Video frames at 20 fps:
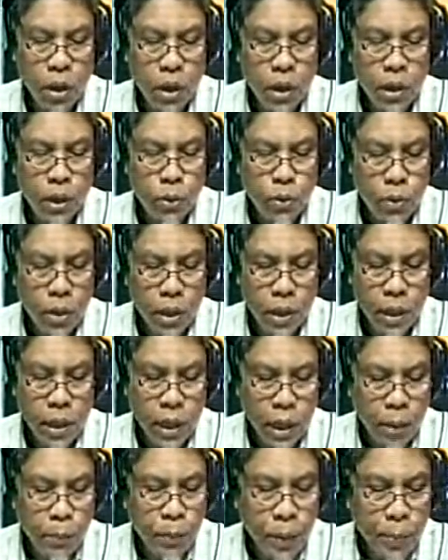yun din
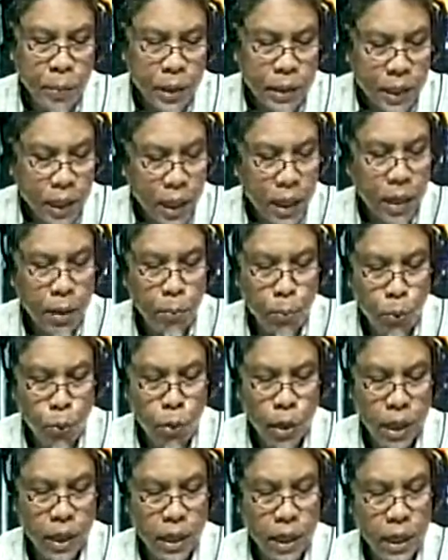ang pamantayan ng
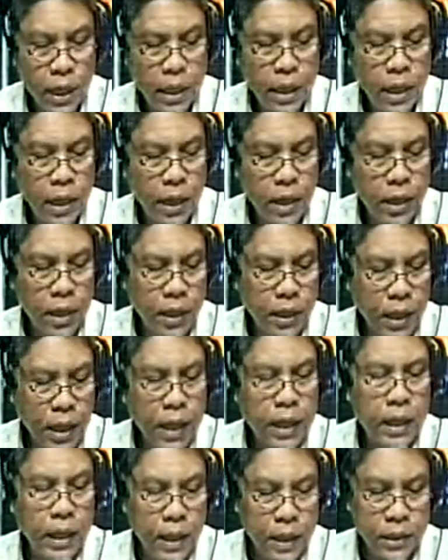buhay na kanilang na
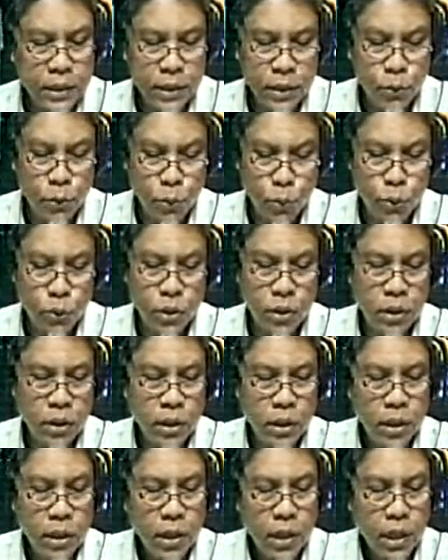kanilang sinunod. Hmm.